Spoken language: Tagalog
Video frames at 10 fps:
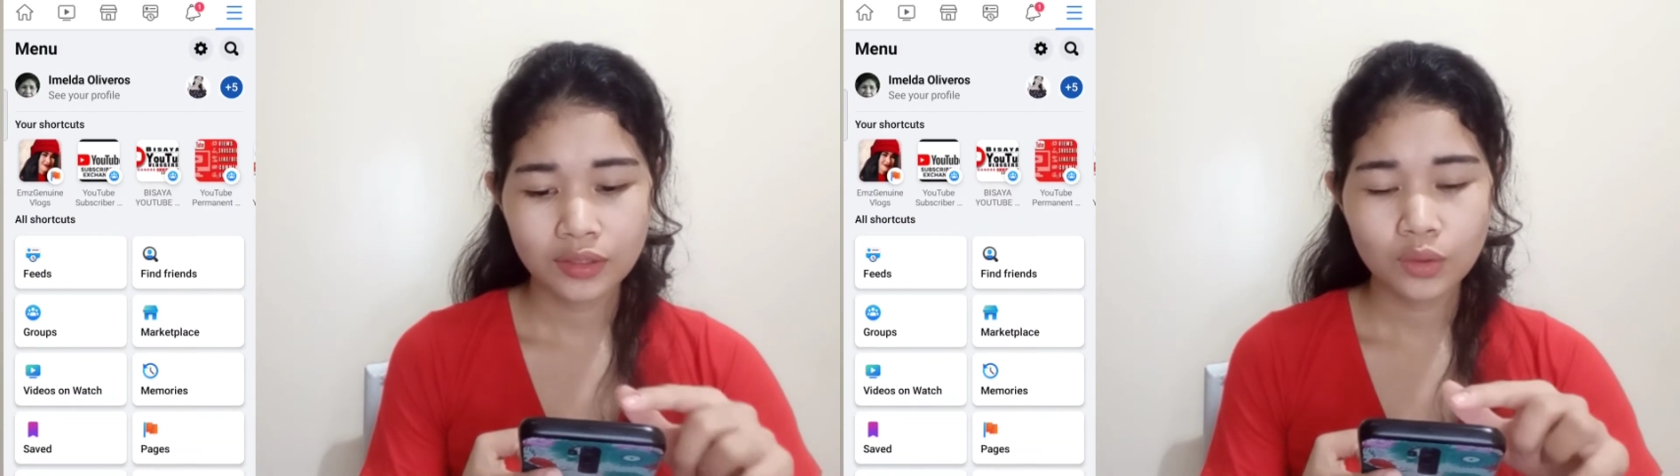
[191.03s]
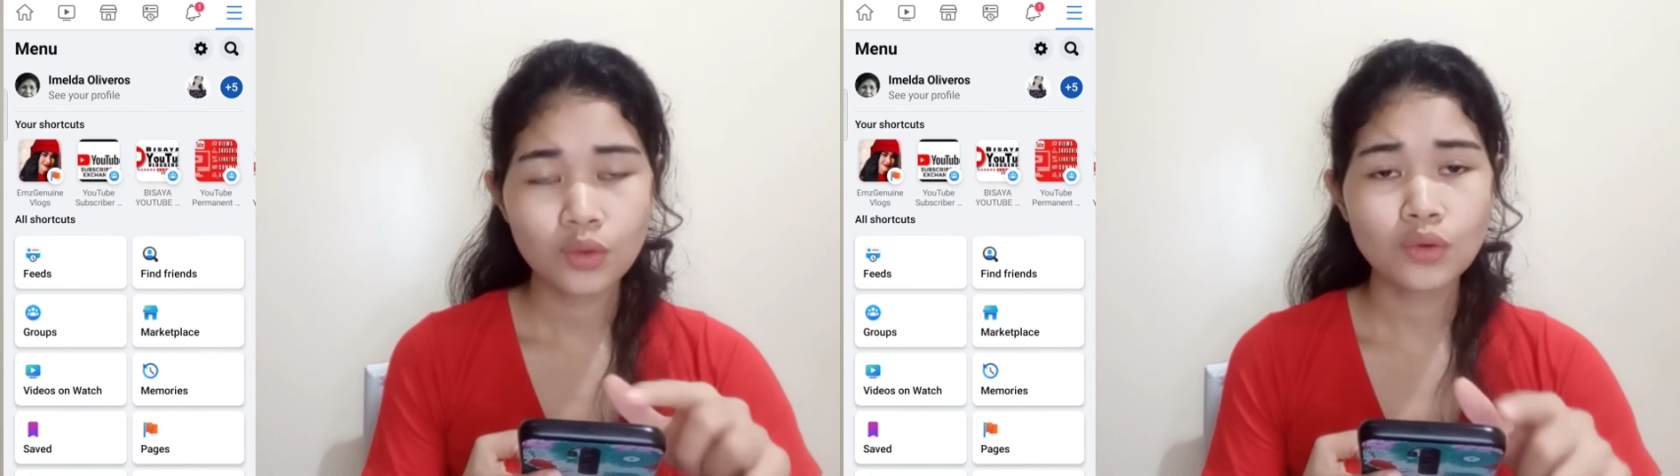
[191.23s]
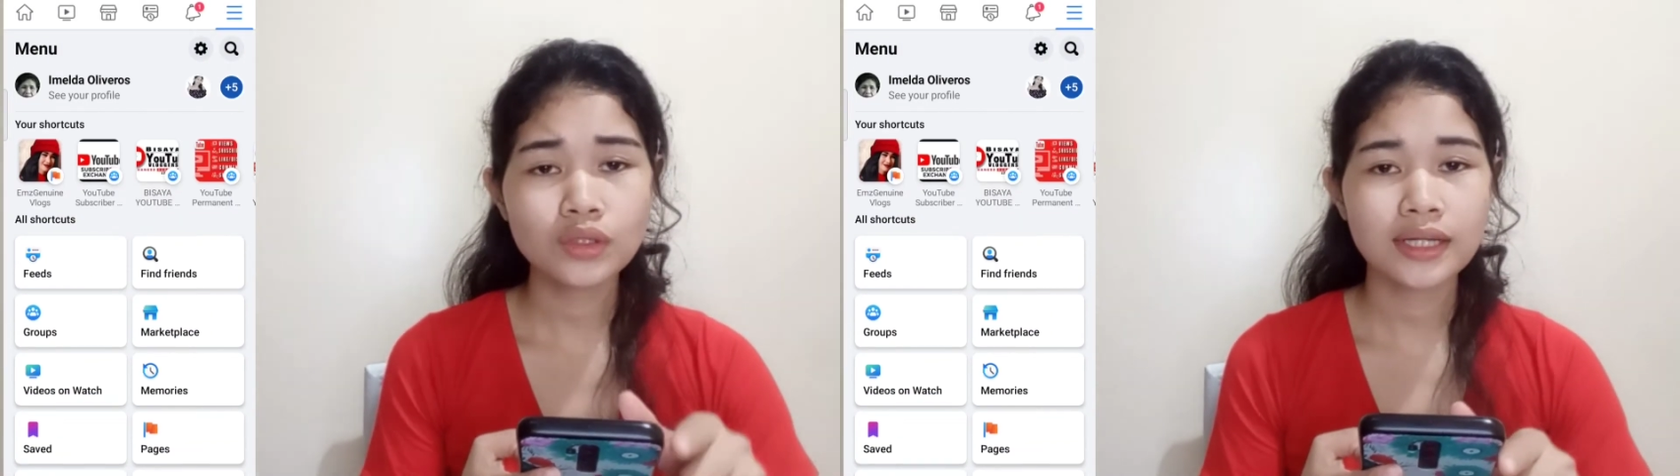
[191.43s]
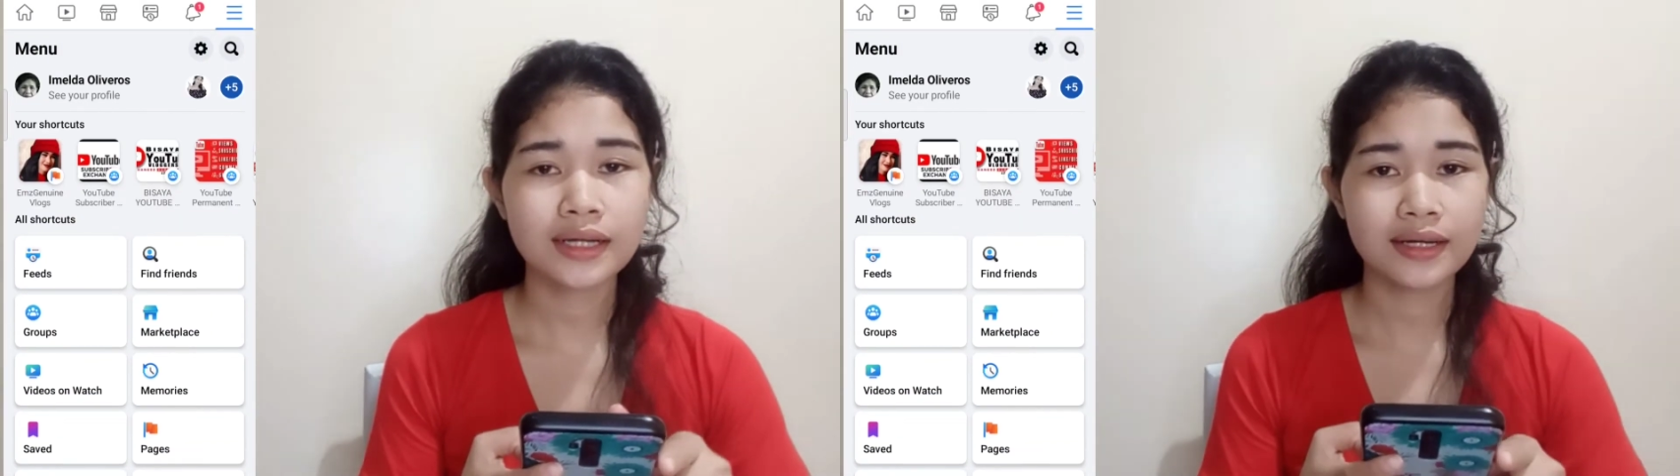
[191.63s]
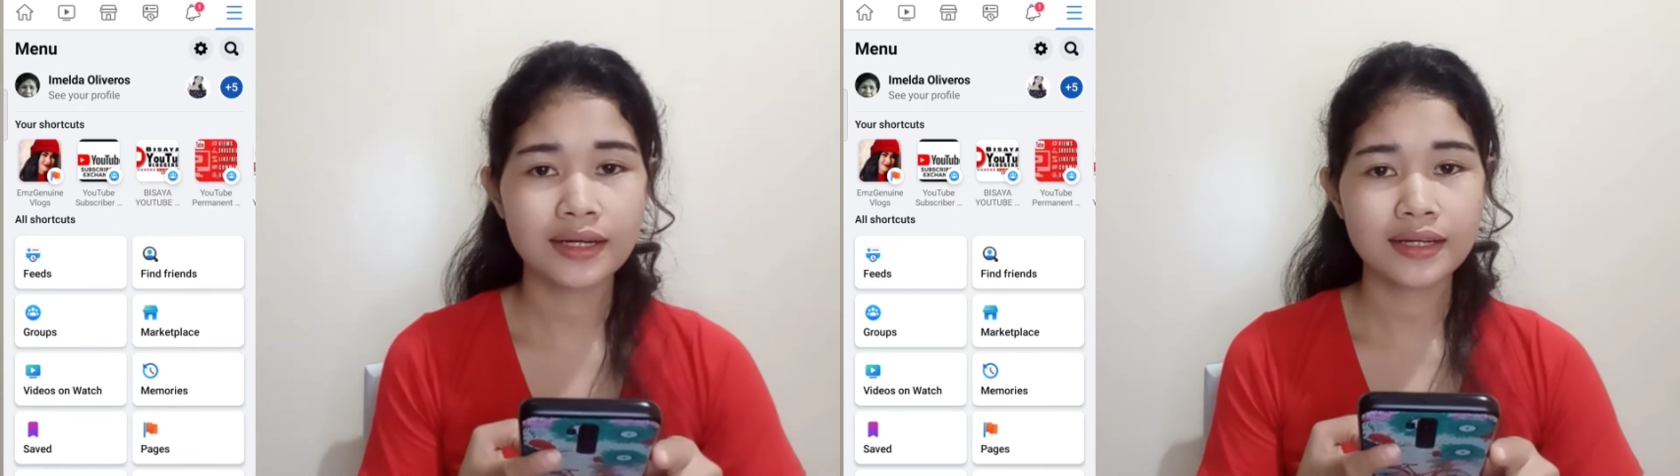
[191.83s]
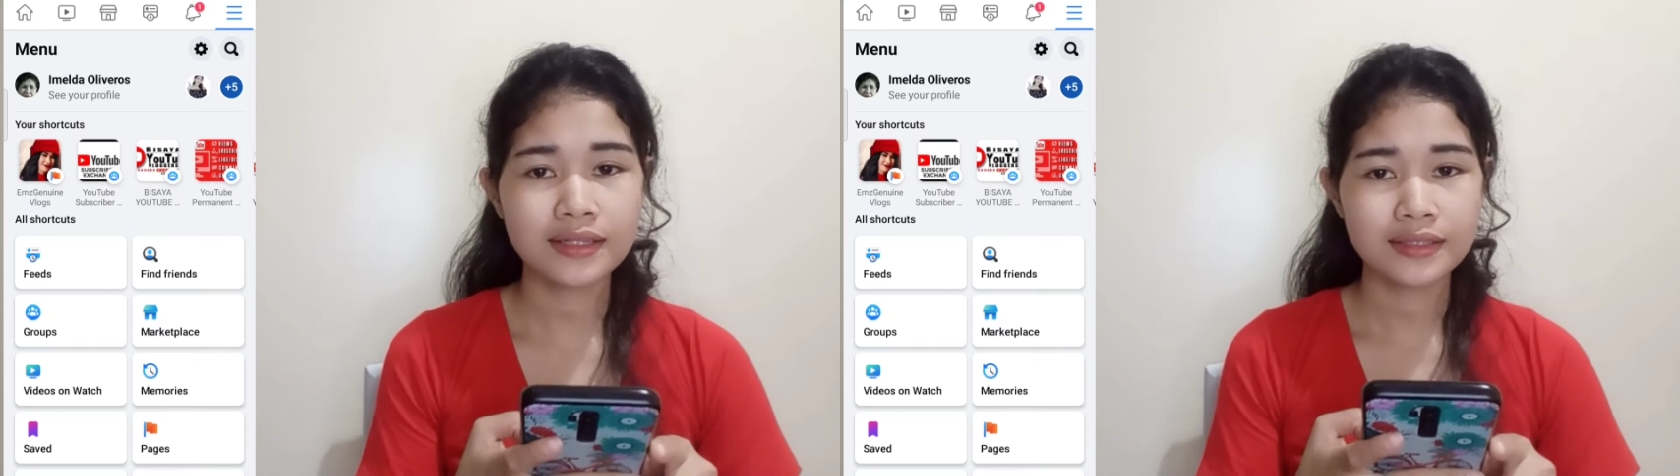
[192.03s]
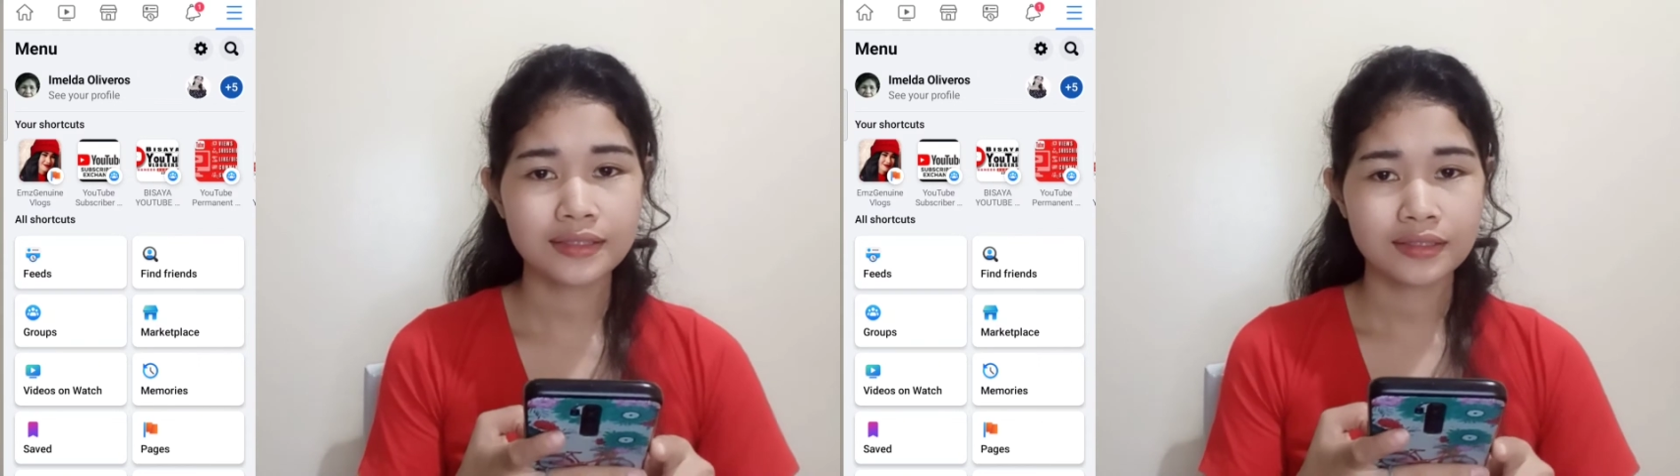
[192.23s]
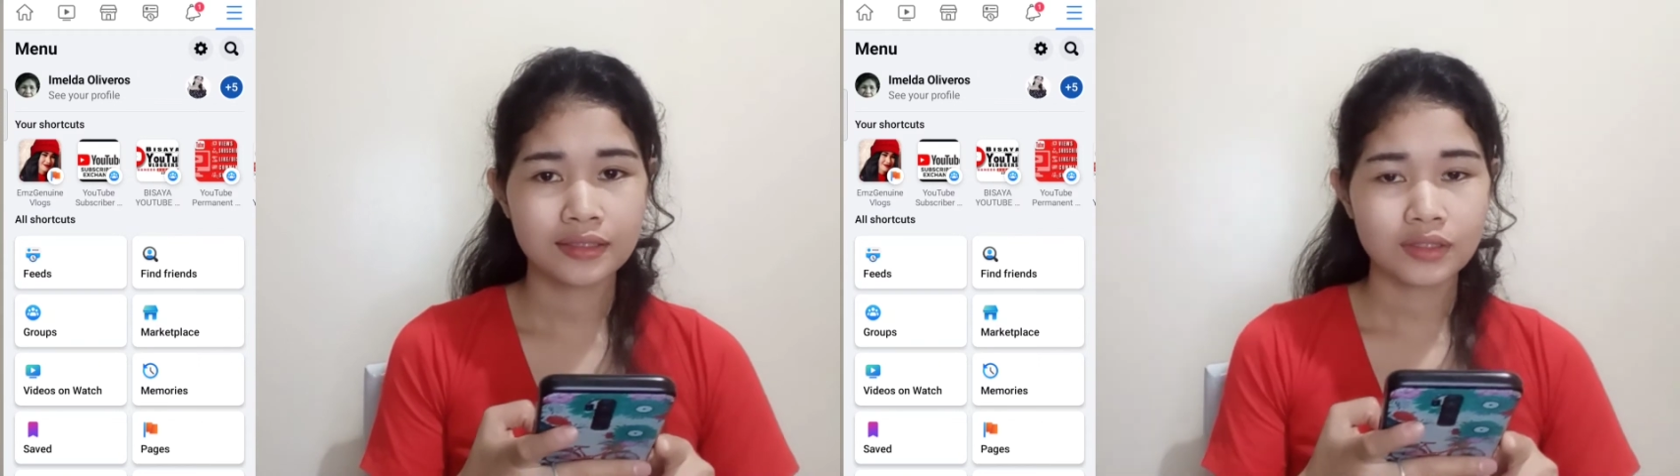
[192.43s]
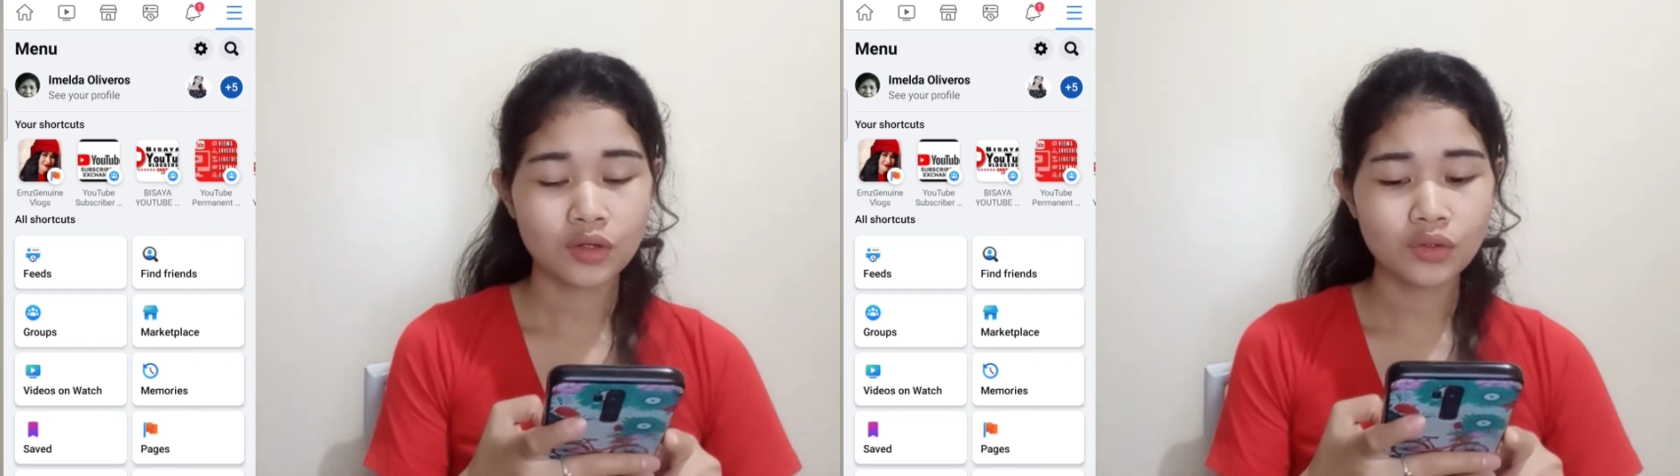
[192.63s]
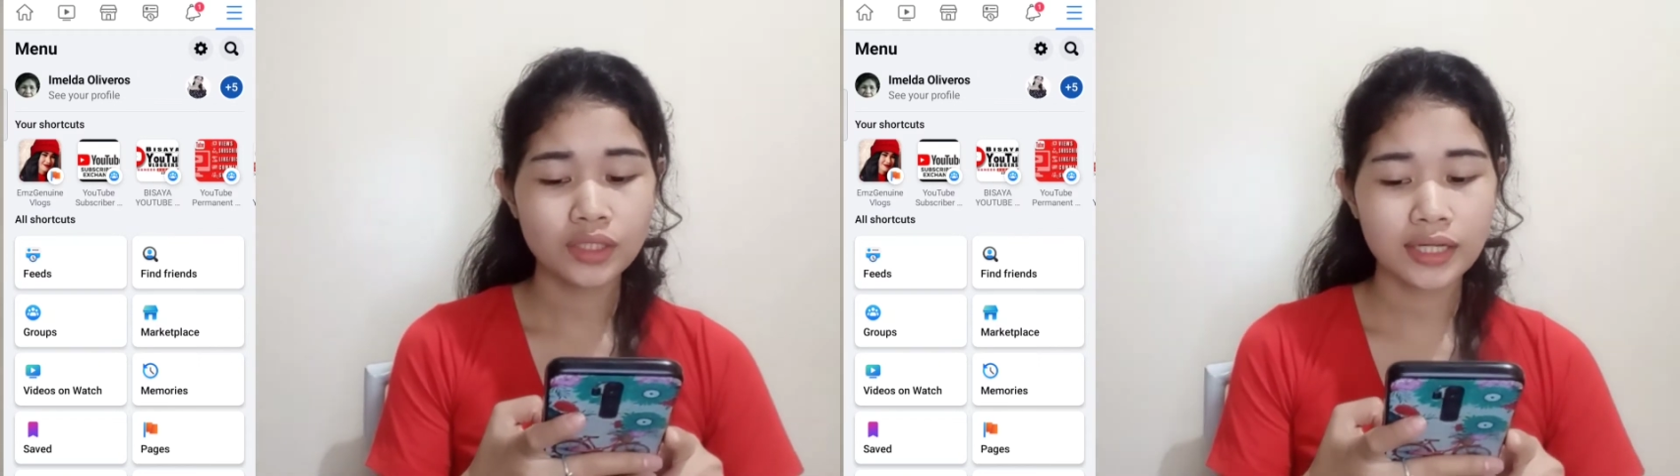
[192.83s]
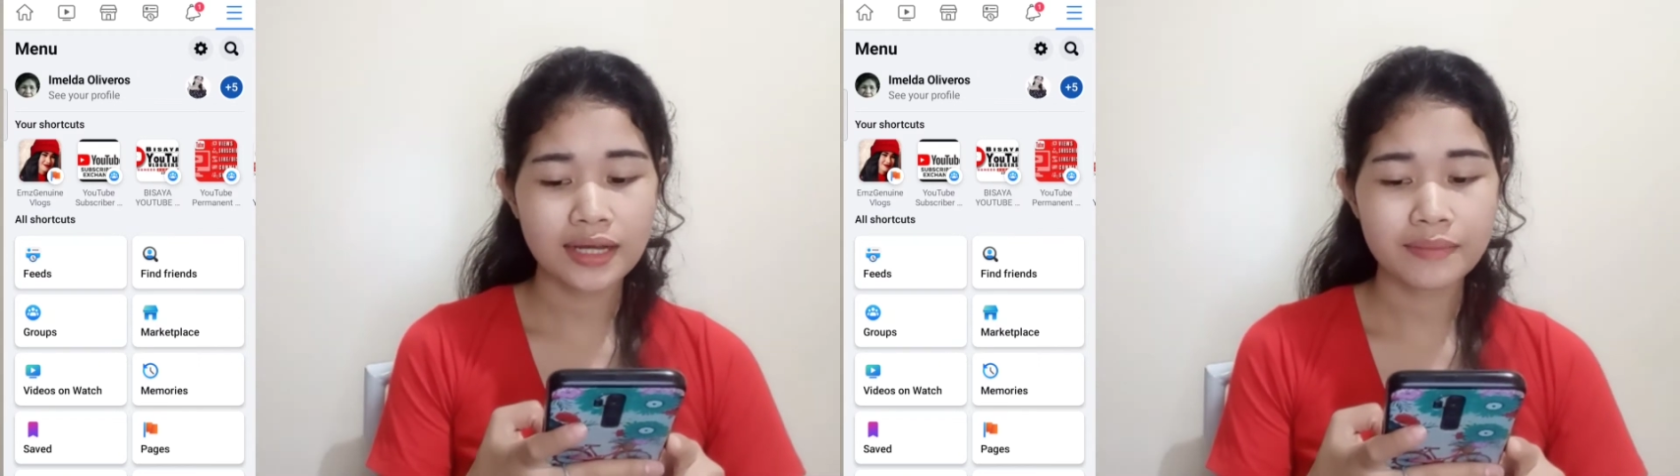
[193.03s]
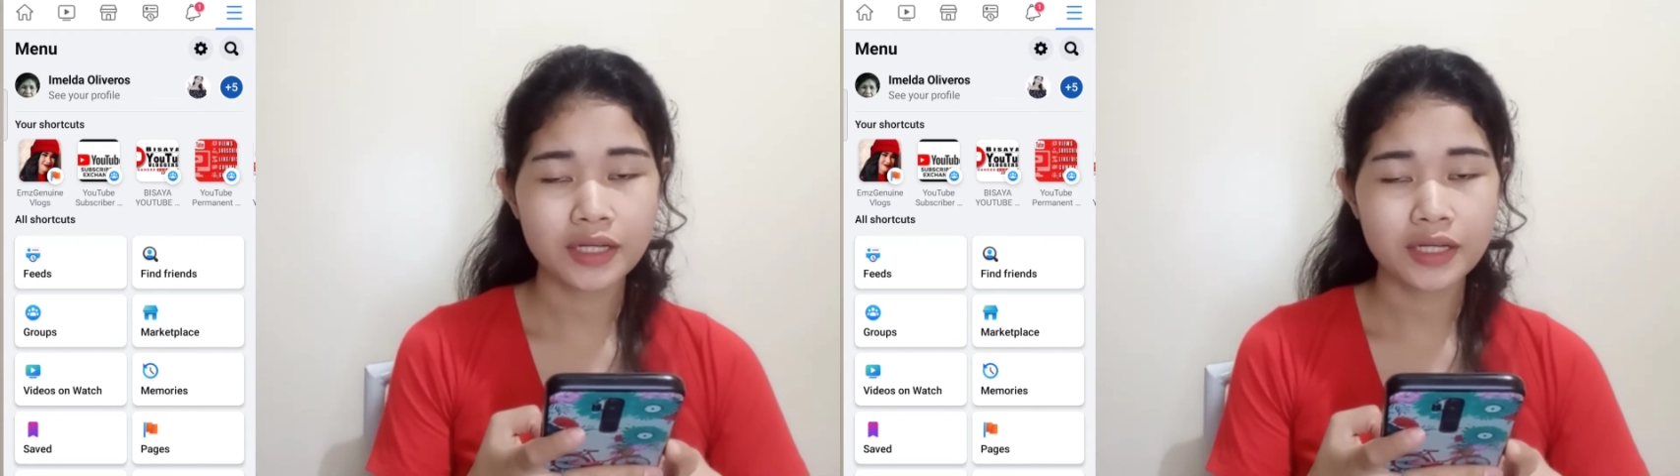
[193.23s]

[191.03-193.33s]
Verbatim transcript: kung naka-on na nga ba